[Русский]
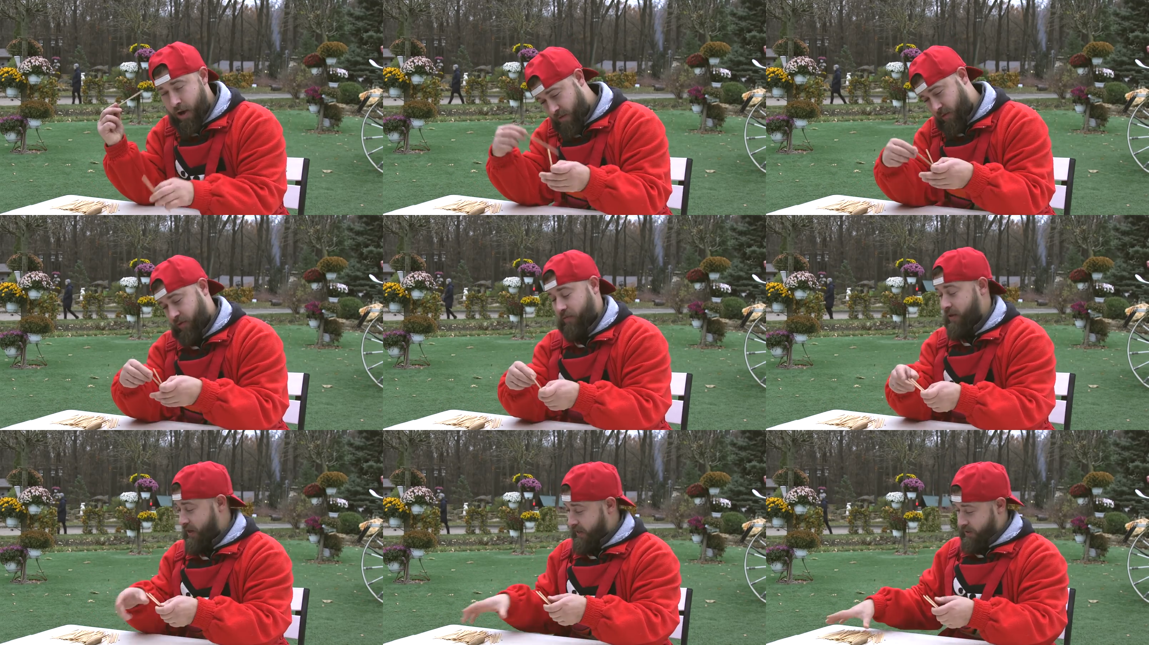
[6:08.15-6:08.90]
В
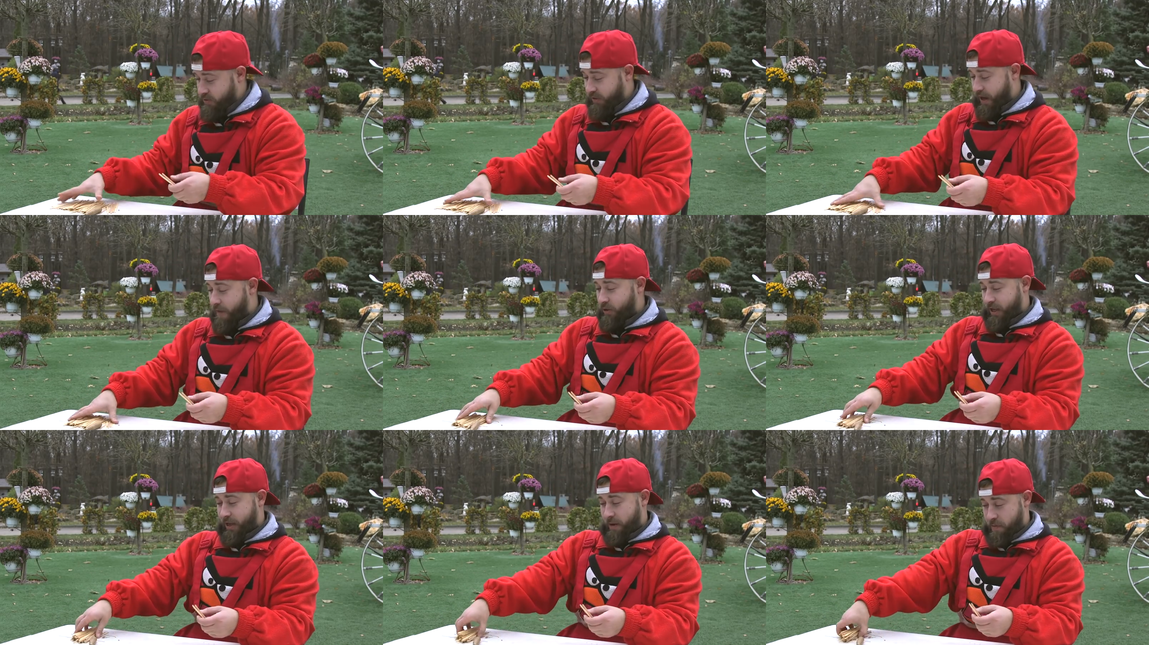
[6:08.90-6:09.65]
общем, дорогие друзья,
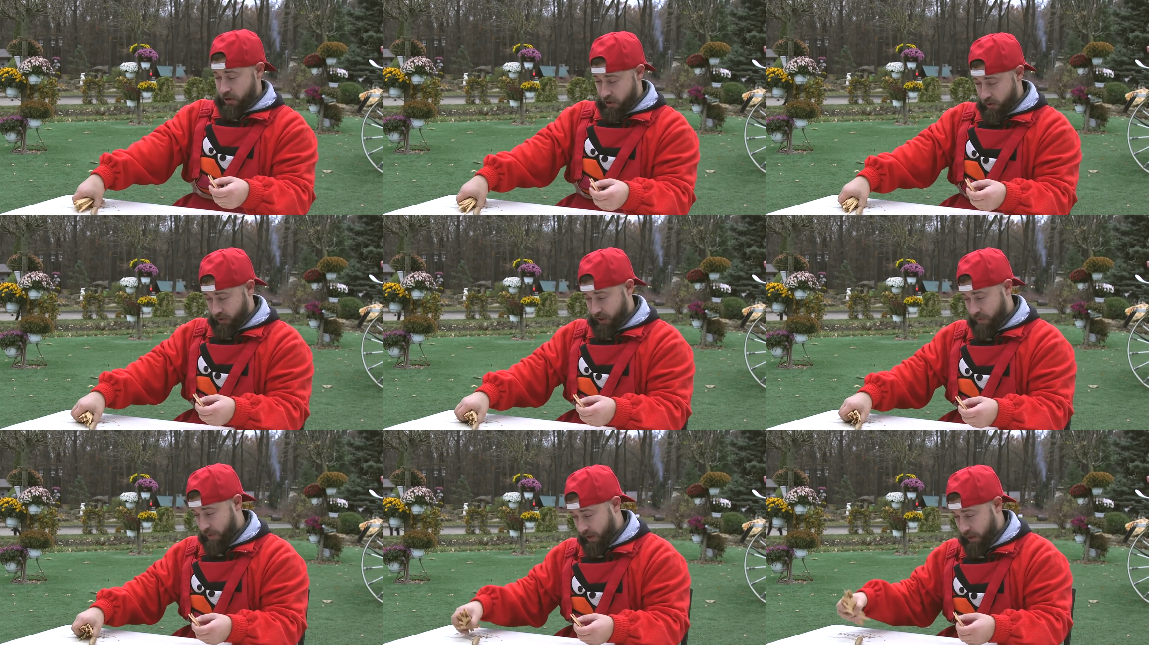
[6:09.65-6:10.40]
вот такими
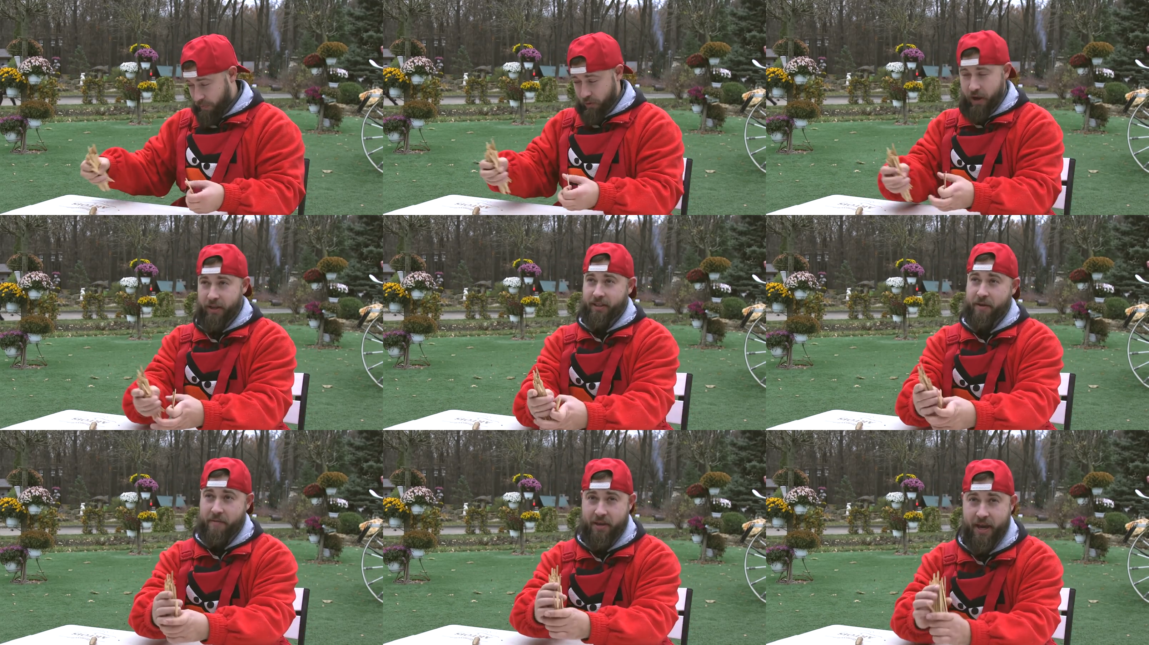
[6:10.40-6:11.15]
нелегкими
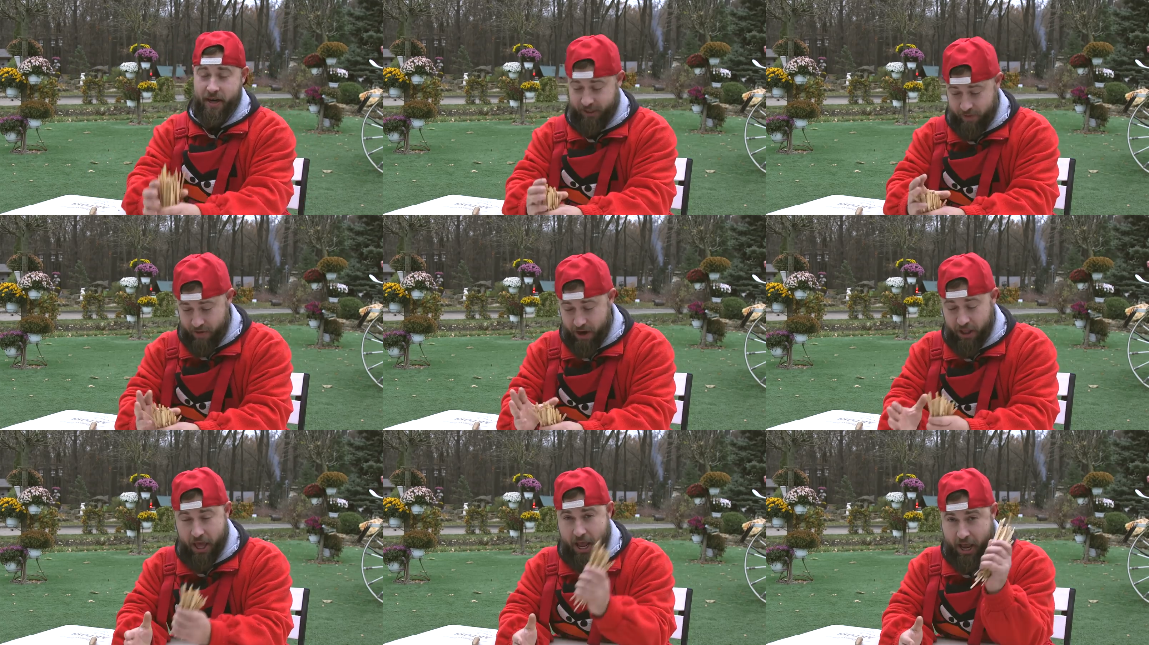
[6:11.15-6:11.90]
манипуляциями я насобирал